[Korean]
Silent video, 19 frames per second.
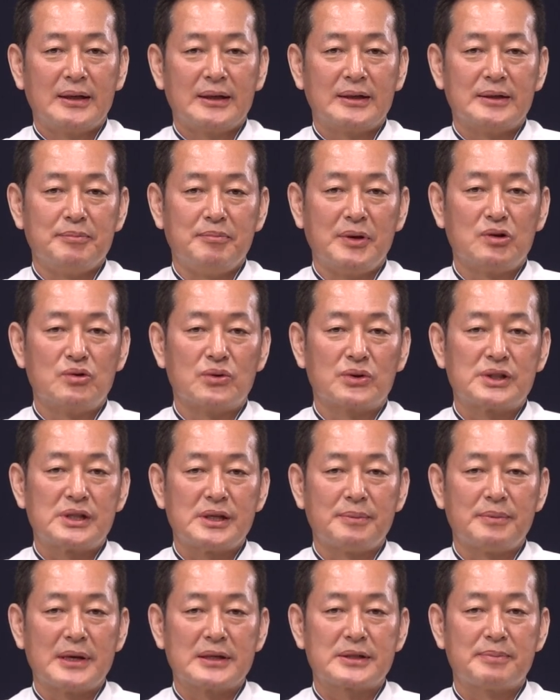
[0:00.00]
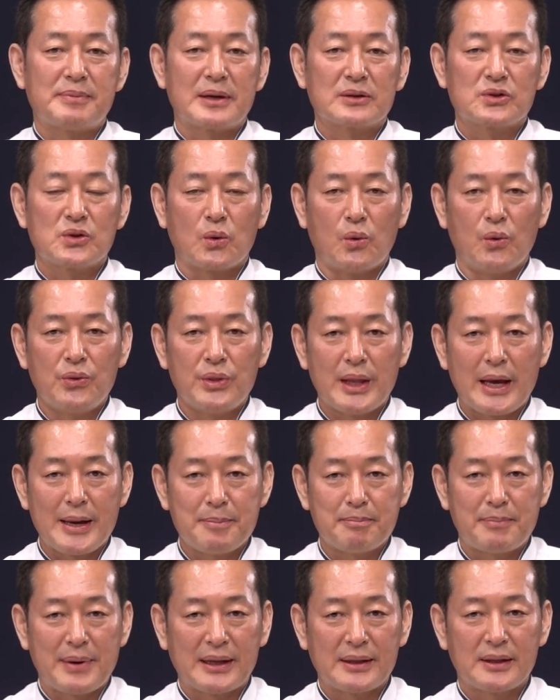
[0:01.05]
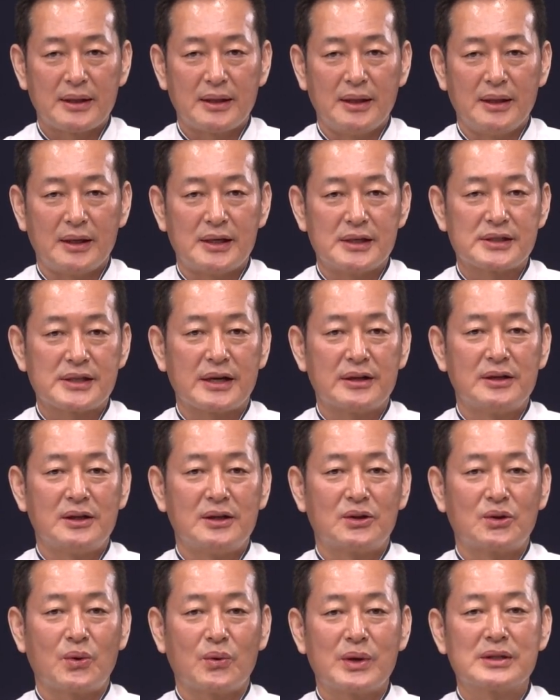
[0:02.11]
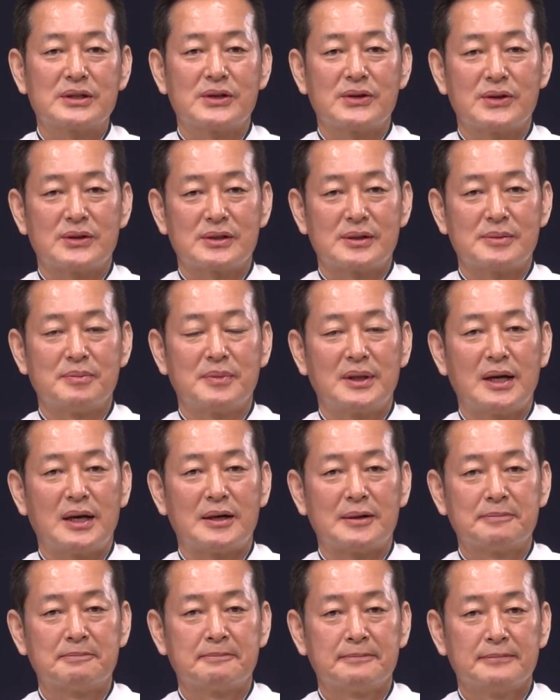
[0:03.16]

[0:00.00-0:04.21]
그 미국 CBS 방송 온라인판 기사를 통해서였습니다.